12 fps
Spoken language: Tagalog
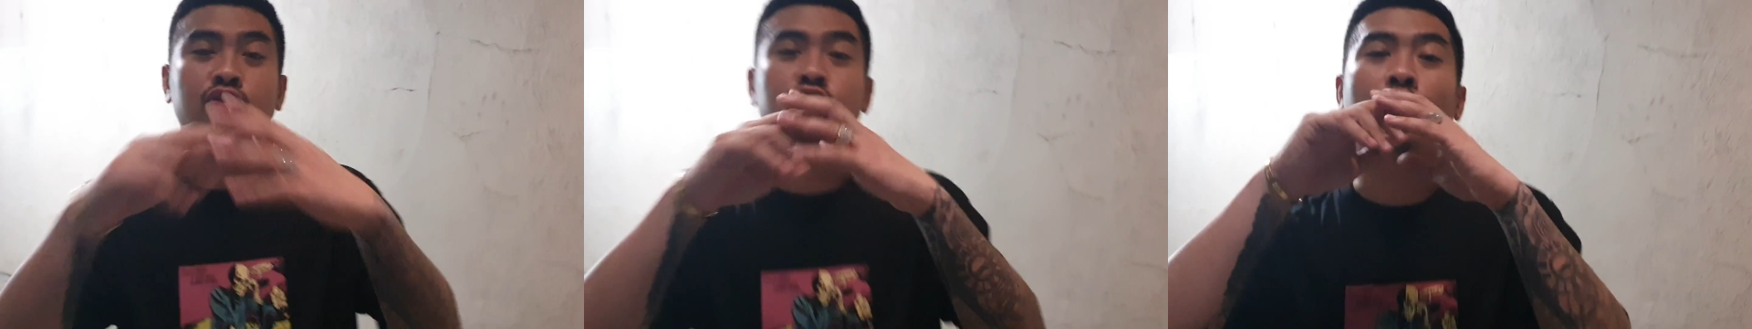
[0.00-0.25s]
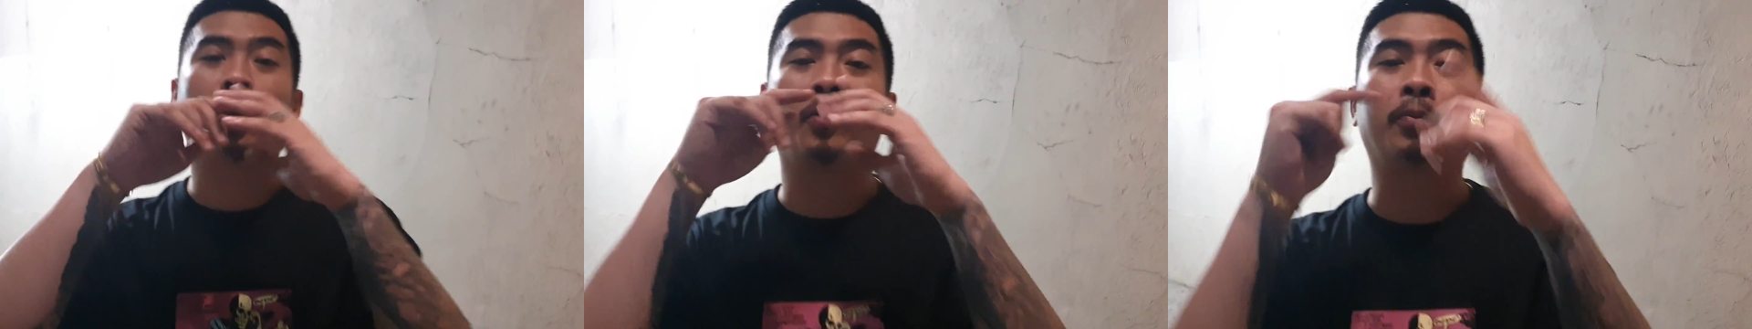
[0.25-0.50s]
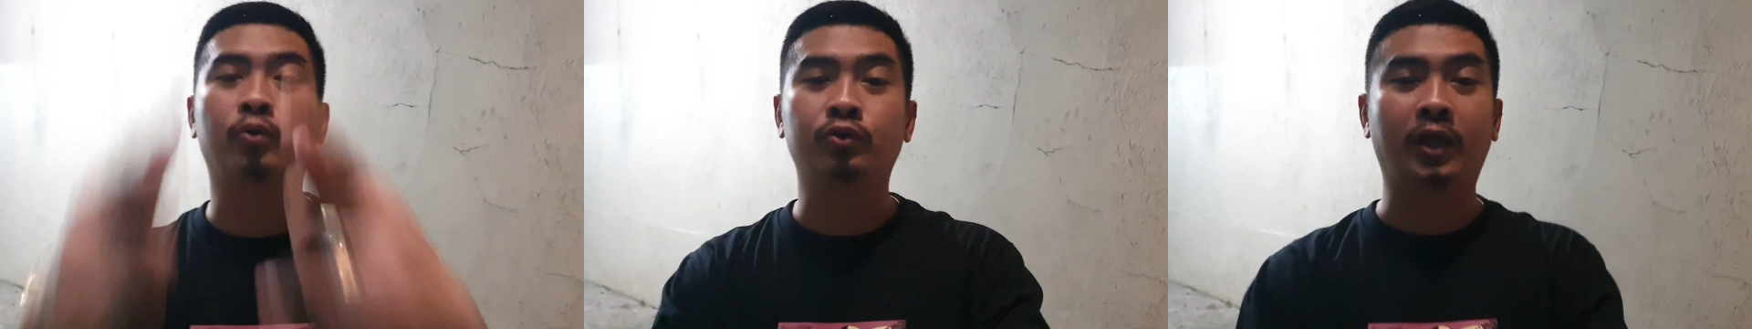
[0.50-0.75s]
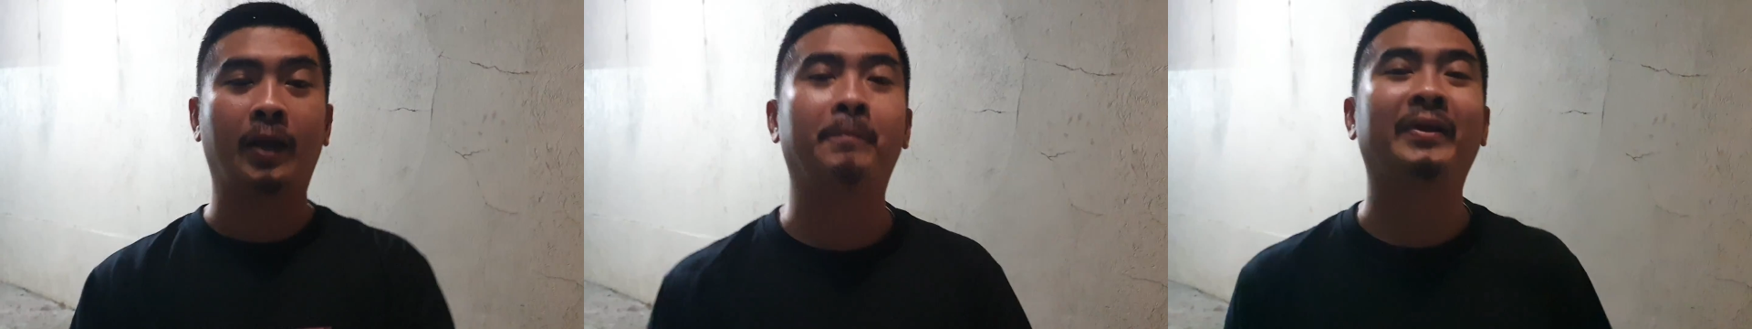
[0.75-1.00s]
So,
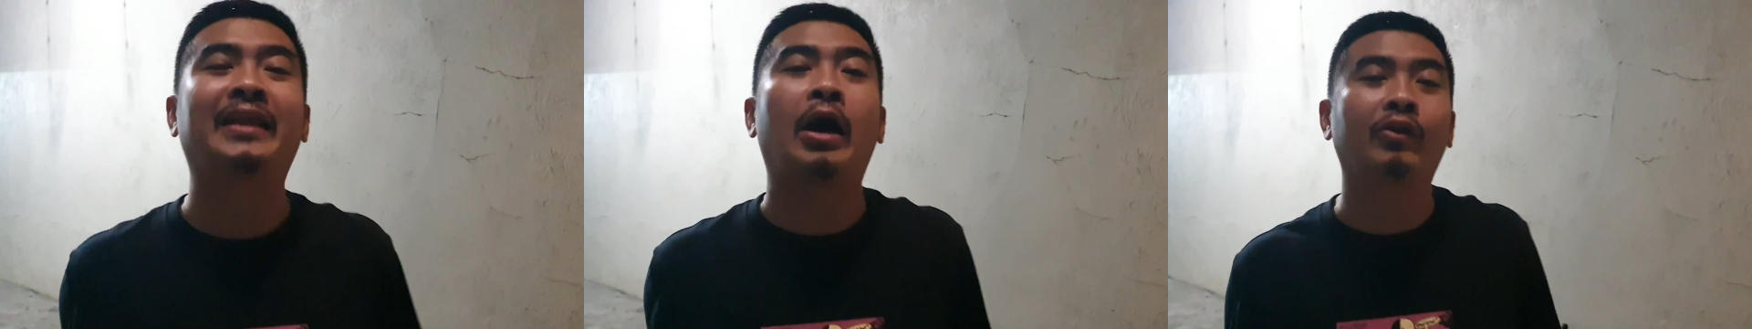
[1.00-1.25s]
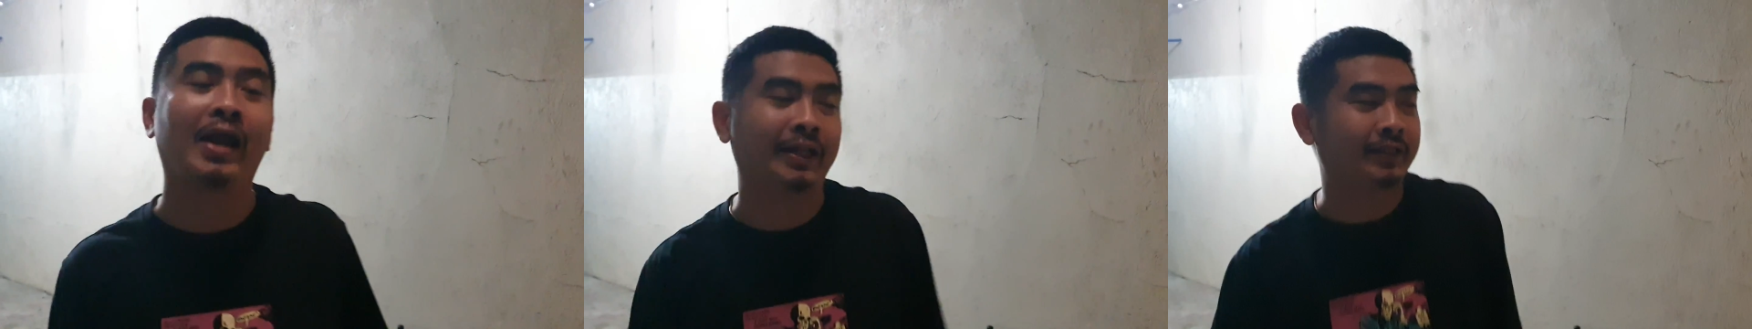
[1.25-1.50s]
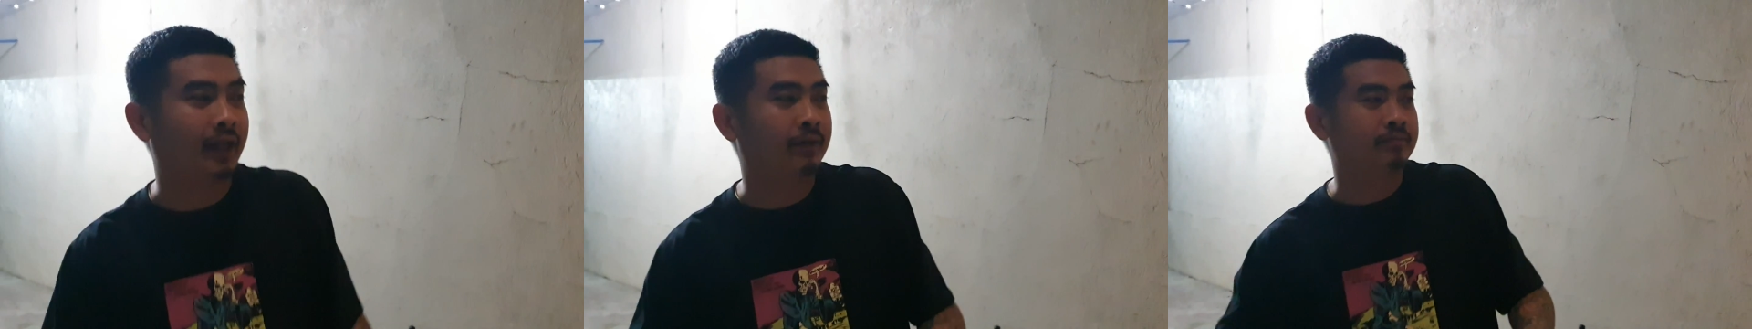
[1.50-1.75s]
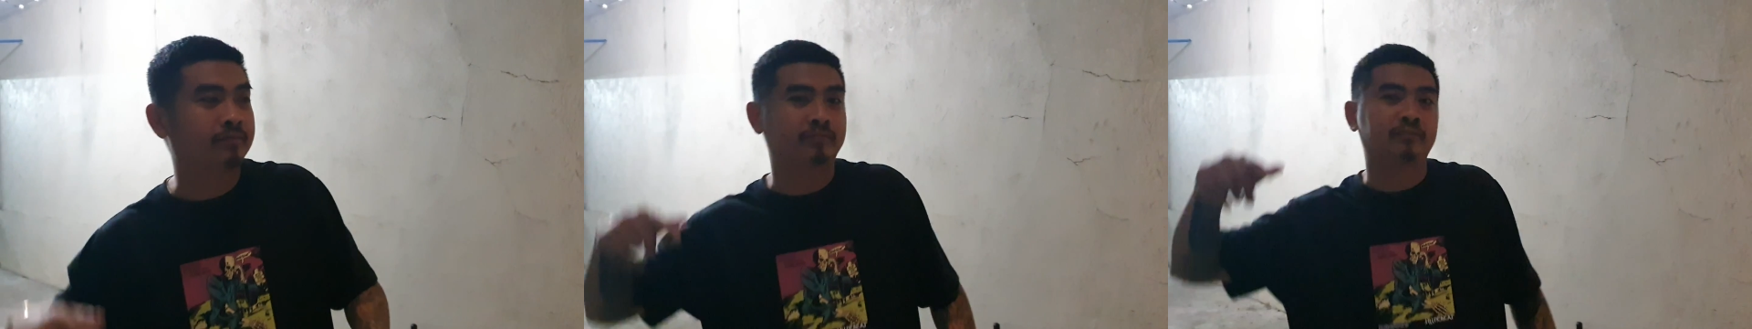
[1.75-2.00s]
unang bitaw natin,